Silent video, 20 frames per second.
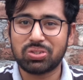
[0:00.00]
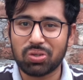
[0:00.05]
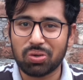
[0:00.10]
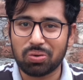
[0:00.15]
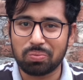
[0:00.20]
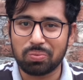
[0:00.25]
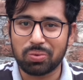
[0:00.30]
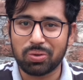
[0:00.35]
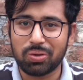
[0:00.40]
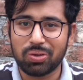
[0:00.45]

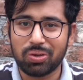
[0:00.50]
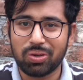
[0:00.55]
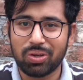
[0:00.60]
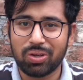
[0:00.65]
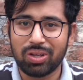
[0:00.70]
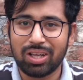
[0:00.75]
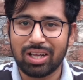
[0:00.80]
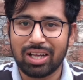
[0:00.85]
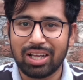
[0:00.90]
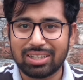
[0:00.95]
জন্ম
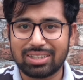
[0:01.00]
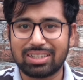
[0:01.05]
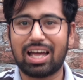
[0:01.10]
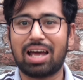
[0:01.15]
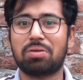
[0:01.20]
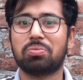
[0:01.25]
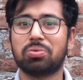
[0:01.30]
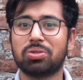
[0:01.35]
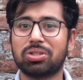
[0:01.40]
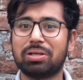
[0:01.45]

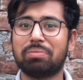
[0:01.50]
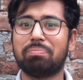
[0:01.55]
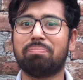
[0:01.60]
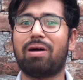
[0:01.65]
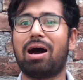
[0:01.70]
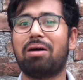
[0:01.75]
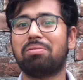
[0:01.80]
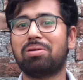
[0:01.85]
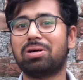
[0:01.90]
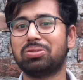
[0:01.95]
তার মধ্যে
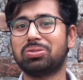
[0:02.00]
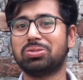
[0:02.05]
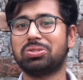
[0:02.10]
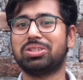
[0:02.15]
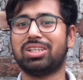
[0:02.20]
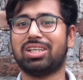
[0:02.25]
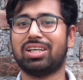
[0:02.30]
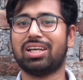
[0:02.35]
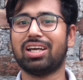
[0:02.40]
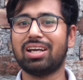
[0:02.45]
বাবা
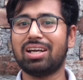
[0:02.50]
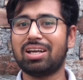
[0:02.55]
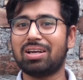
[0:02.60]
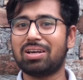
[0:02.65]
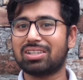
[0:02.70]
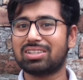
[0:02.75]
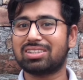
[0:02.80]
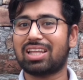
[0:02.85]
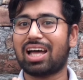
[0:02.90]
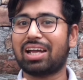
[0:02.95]
হচ্ছে
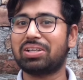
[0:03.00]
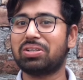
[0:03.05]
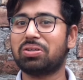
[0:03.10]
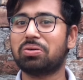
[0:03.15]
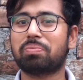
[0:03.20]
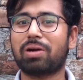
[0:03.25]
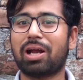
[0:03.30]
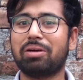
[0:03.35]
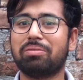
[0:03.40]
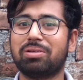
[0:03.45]
স্থানীয়
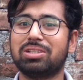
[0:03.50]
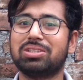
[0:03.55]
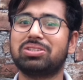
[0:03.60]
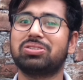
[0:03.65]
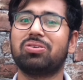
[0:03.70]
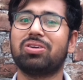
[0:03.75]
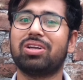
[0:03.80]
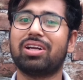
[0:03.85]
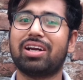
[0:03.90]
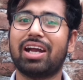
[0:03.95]
প্রাইমারি
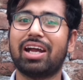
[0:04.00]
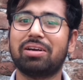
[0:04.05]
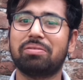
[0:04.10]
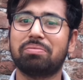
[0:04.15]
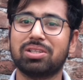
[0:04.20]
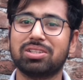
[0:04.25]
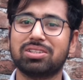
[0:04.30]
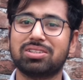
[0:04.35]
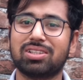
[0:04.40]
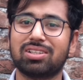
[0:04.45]
স্কুলের
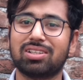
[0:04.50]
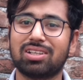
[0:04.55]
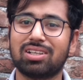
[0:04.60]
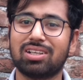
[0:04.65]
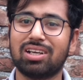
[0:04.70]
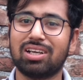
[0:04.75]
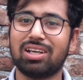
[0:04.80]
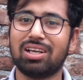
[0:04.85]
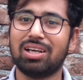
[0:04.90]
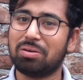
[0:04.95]
হেডমাস্টার
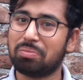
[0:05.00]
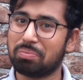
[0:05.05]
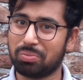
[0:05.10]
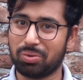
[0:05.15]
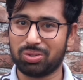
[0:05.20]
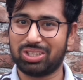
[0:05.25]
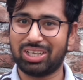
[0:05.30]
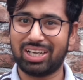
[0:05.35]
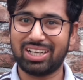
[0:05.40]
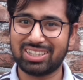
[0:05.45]

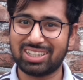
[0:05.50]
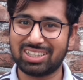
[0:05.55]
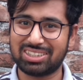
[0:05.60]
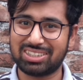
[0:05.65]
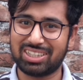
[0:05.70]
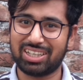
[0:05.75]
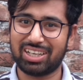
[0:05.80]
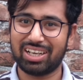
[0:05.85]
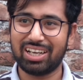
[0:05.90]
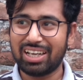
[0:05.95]
বোঝাই
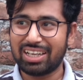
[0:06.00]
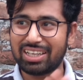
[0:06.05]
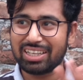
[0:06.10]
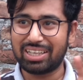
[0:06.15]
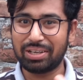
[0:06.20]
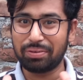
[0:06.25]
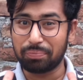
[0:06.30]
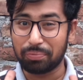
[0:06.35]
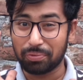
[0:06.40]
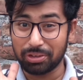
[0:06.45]
যাচ্ছে
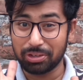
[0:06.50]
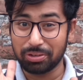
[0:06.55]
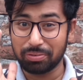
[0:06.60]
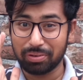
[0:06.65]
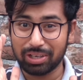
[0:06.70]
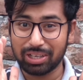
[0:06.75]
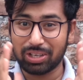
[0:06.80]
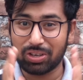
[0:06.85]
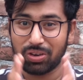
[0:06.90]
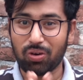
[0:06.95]
কি
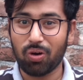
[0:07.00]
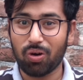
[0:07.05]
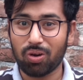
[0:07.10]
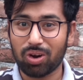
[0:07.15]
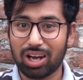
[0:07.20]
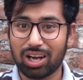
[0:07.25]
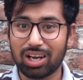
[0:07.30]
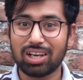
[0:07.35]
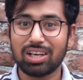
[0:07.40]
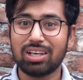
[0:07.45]
পরিমাণে
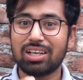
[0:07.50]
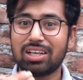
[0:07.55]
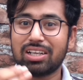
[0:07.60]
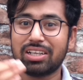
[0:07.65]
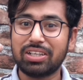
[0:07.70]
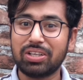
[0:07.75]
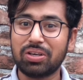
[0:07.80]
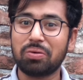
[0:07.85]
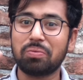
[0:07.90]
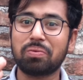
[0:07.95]
করা
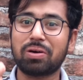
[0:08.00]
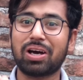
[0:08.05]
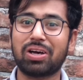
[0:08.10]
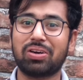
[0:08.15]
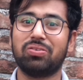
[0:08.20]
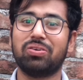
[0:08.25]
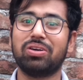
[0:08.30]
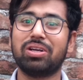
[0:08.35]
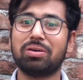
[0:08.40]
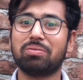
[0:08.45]

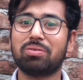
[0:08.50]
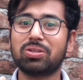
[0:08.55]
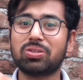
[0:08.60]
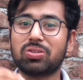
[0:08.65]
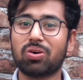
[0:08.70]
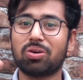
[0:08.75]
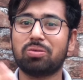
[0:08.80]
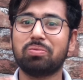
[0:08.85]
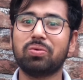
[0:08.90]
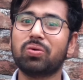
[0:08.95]
নিয়মকানুন এবং
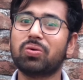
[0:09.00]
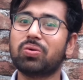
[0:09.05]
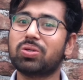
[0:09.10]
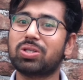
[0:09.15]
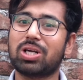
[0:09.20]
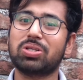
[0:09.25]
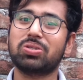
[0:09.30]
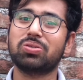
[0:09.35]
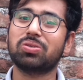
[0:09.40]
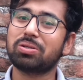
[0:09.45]
ধর্মীয়
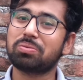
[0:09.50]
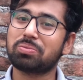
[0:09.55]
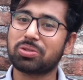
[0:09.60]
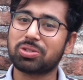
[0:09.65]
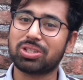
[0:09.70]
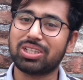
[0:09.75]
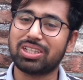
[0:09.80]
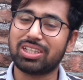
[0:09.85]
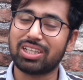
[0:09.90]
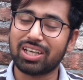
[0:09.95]
অনুশাসনের
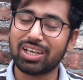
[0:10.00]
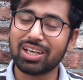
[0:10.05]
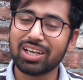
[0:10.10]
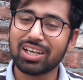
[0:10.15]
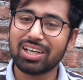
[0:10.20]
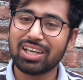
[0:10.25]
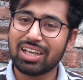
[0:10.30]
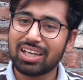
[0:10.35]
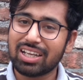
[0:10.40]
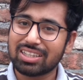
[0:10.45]
মধ্যে দিয়ে
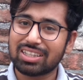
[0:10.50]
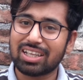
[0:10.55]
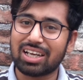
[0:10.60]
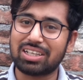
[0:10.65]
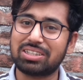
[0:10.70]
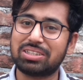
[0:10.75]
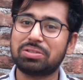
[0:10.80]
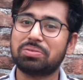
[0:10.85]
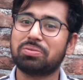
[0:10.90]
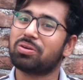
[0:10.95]
তার
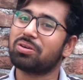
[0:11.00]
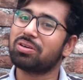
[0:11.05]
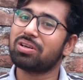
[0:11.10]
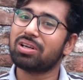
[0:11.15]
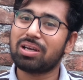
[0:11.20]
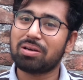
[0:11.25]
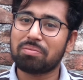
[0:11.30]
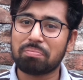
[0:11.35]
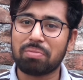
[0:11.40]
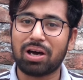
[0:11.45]
জীবন
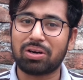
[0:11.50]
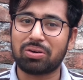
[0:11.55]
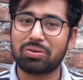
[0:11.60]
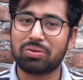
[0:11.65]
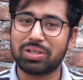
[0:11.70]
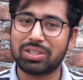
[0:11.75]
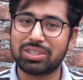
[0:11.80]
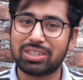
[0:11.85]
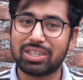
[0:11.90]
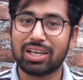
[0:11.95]
পার
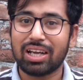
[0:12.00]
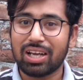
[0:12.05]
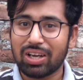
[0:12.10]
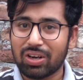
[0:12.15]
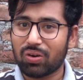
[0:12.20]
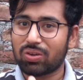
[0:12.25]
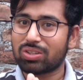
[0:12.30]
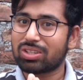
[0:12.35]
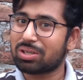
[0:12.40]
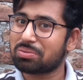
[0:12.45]
হয়েছে
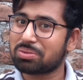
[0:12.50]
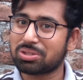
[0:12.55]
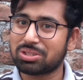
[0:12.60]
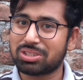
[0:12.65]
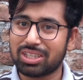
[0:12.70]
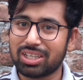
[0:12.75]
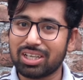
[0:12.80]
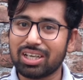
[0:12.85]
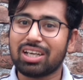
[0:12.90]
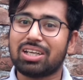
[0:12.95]
কথা
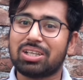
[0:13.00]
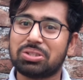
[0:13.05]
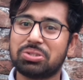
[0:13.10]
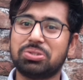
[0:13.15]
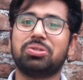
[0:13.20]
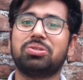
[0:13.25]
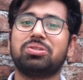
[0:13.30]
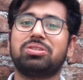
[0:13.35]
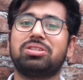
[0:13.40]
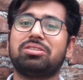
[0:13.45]
বলছি
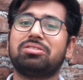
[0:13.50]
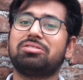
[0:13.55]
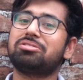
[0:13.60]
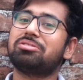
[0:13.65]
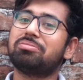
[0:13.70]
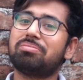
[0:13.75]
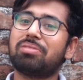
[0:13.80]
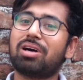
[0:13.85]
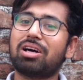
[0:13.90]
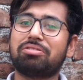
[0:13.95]
জোসেফ
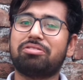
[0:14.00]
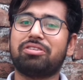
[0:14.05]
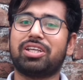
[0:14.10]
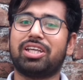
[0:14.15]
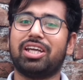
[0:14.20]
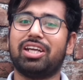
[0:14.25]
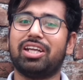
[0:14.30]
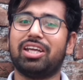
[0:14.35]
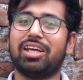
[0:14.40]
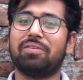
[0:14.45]

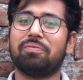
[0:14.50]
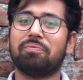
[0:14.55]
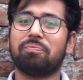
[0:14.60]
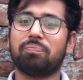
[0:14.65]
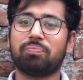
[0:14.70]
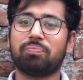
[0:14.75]
মার্ফিকে নিয়ে